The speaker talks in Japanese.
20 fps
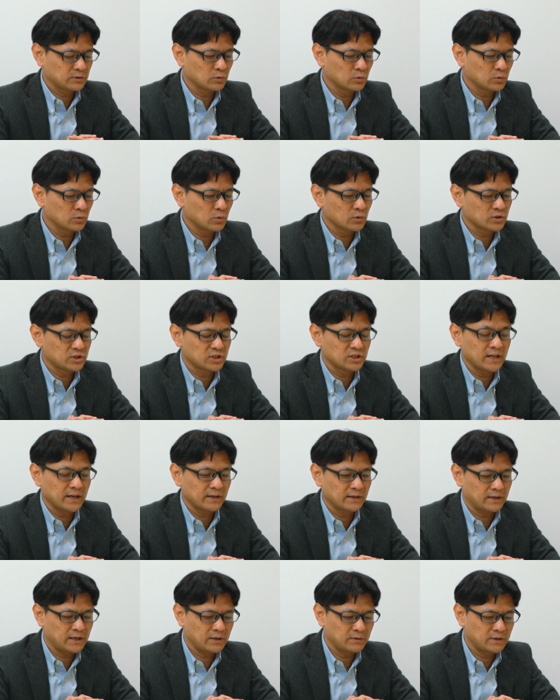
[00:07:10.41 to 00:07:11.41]
総合資
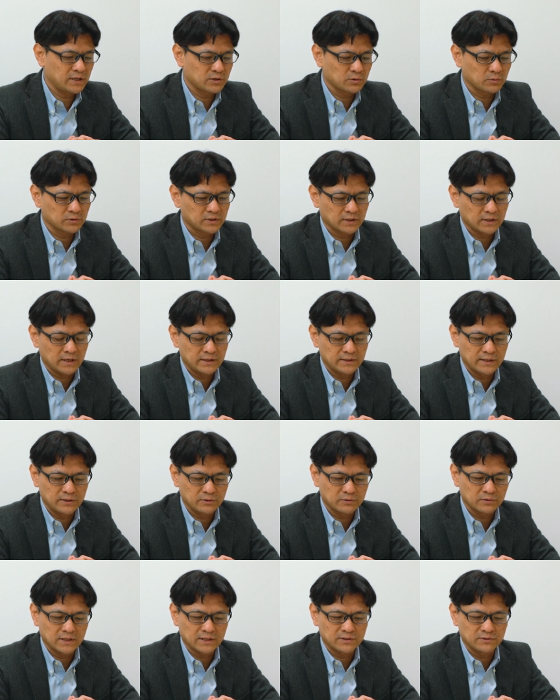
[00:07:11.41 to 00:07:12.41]
源エネルギー調査会電
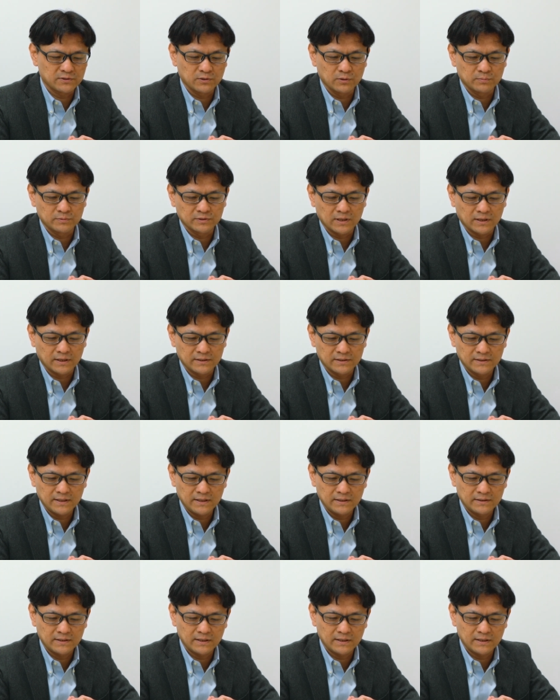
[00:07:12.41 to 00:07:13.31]
力ガス事業分科会ですね。